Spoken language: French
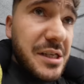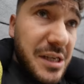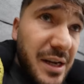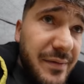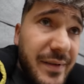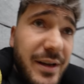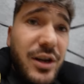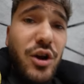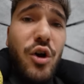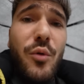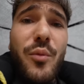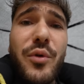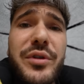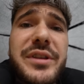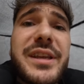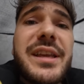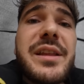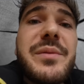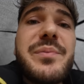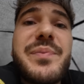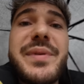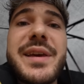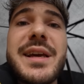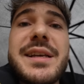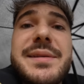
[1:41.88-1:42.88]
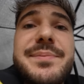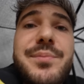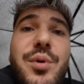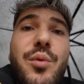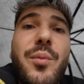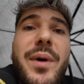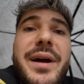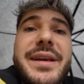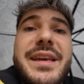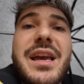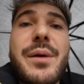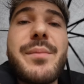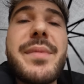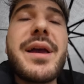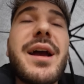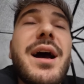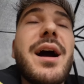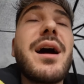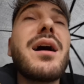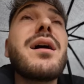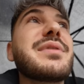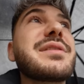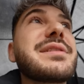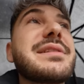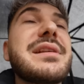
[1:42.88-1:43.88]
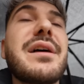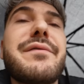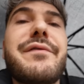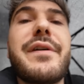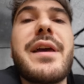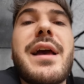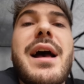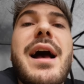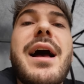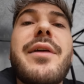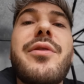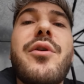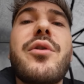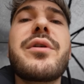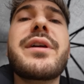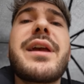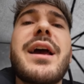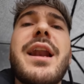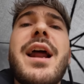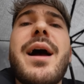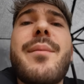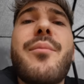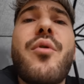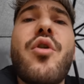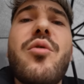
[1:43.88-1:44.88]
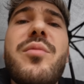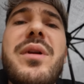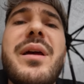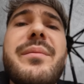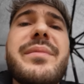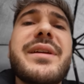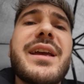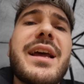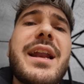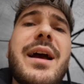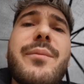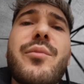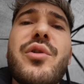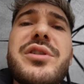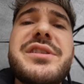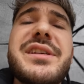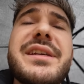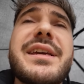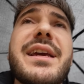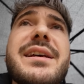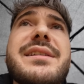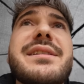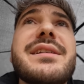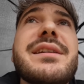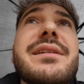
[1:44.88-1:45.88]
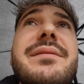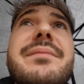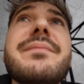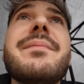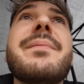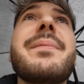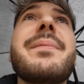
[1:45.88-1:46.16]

j'avais commandé une pièce pour ma caméra parce que ça fait un an qu'elle a un problème, qu'elle est à moitié cassée